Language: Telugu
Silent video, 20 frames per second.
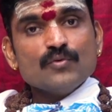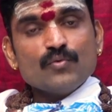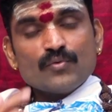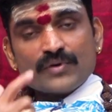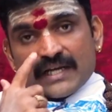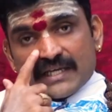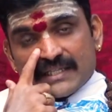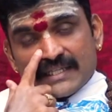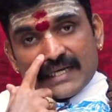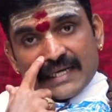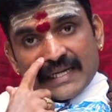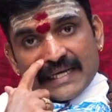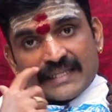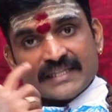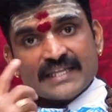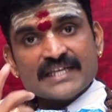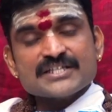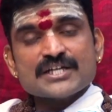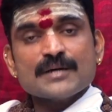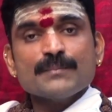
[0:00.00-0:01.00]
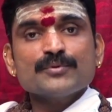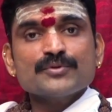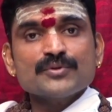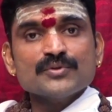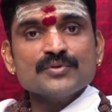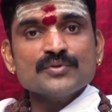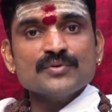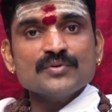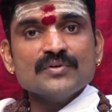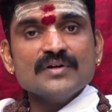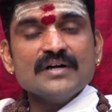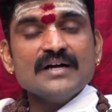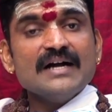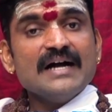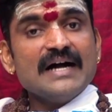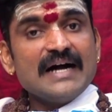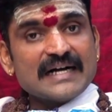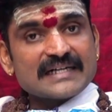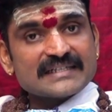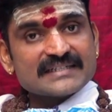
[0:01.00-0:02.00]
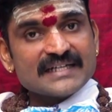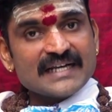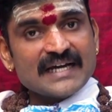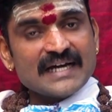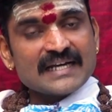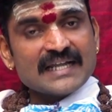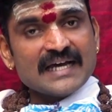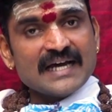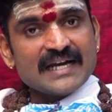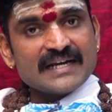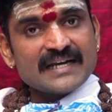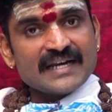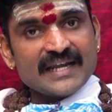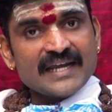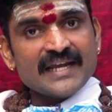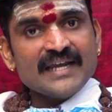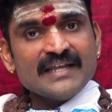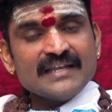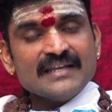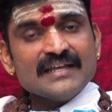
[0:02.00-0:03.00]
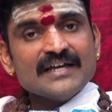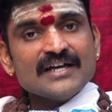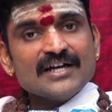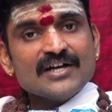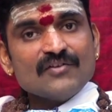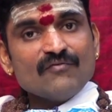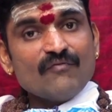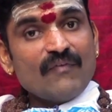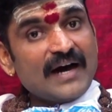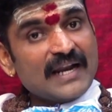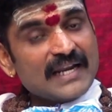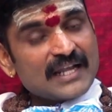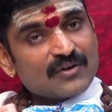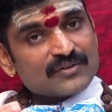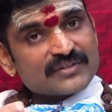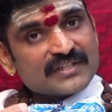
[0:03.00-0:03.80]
ఉన్నది లేనిది చెబుతూ అజ్ఞానాన్నే వాళ్లకు